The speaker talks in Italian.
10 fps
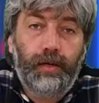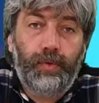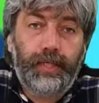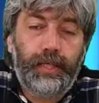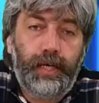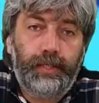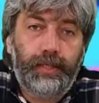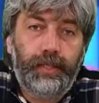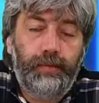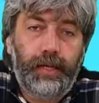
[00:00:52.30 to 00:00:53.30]
Questa
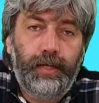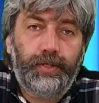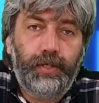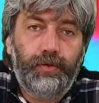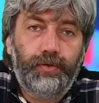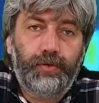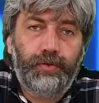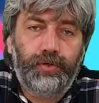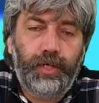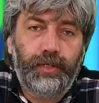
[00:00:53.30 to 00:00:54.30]
settimana ci
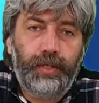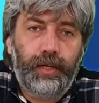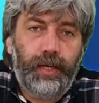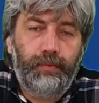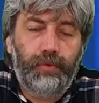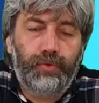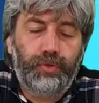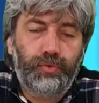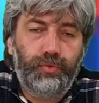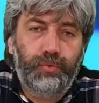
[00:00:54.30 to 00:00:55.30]
concentreremo
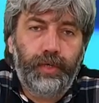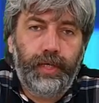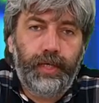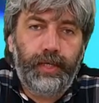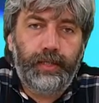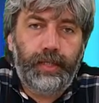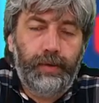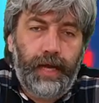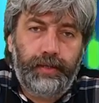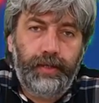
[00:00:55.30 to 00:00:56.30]
su due
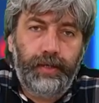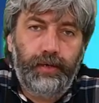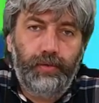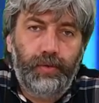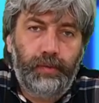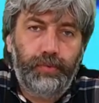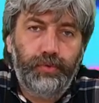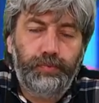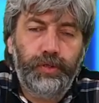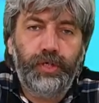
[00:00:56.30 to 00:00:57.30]
tematiche, una
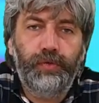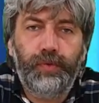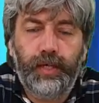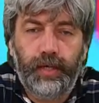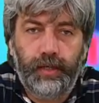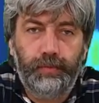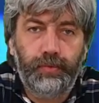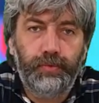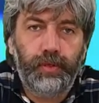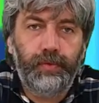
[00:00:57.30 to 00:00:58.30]
più specifica dal
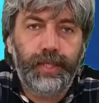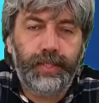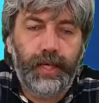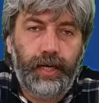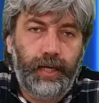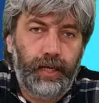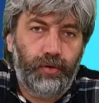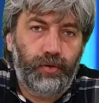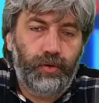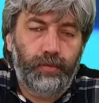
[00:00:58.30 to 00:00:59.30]
punto di vista
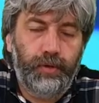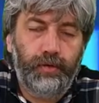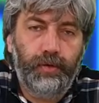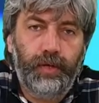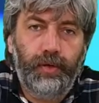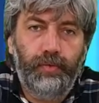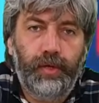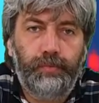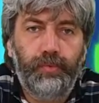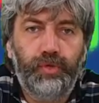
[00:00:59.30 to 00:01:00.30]
economico e
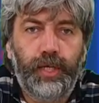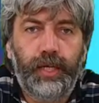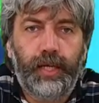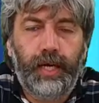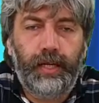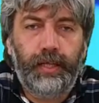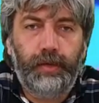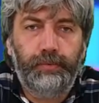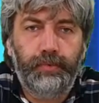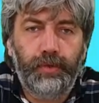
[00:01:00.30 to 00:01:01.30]
una più generale
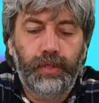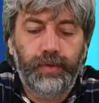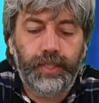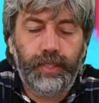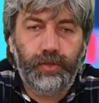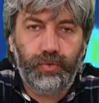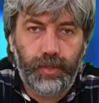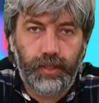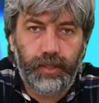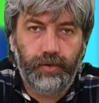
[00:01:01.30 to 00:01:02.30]
dal punto di vista
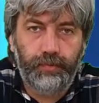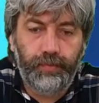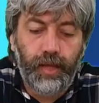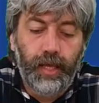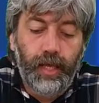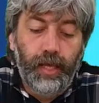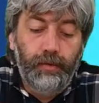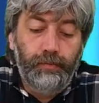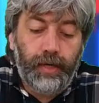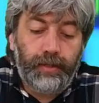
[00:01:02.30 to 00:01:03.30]
giuridico.
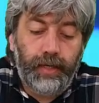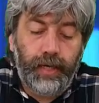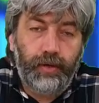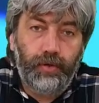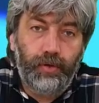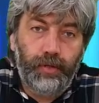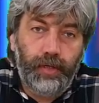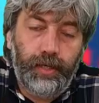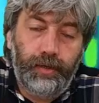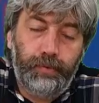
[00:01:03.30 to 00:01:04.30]
Partirei
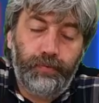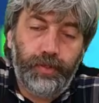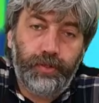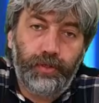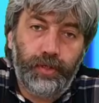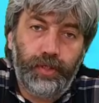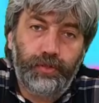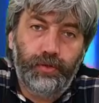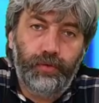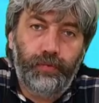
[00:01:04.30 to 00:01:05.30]
con il professor
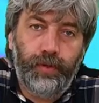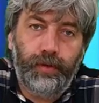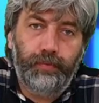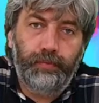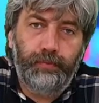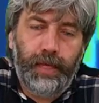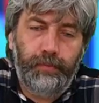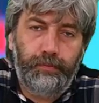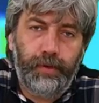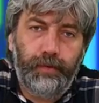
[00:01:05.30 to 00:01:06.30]
Ghisolfi.
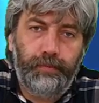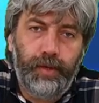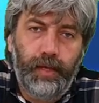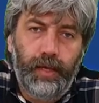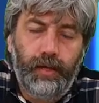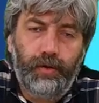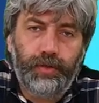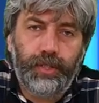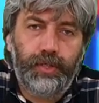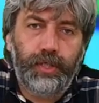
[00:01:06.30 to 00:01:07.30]
Beppe,
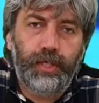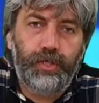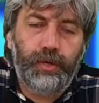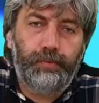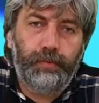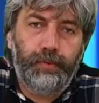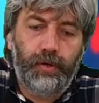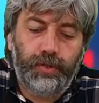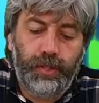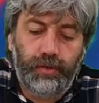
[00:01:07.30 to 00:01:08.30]
cosa ci dice a
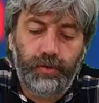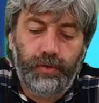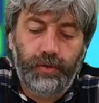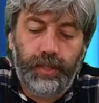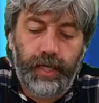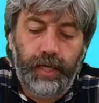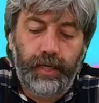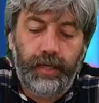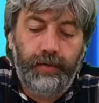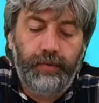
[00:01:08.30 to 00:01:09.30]
proposito
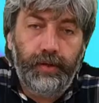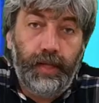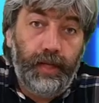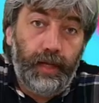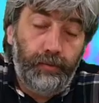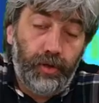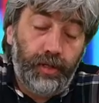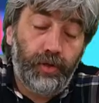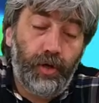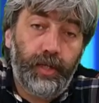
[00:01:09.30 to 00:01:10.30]
dei, della
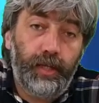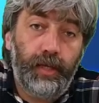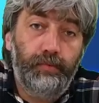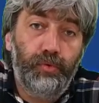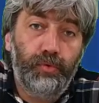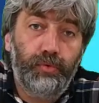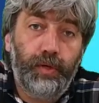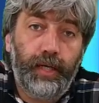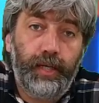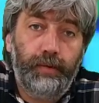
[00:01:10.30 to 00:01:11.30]
moratoria dei
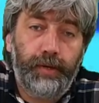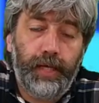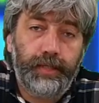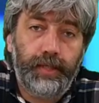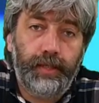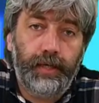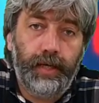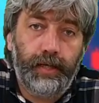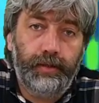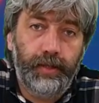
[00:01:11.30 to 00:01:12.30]
mutui e dei prestiti
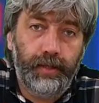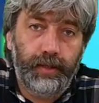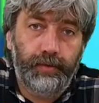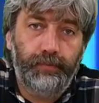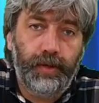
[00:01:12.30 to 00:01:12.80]
garantiti,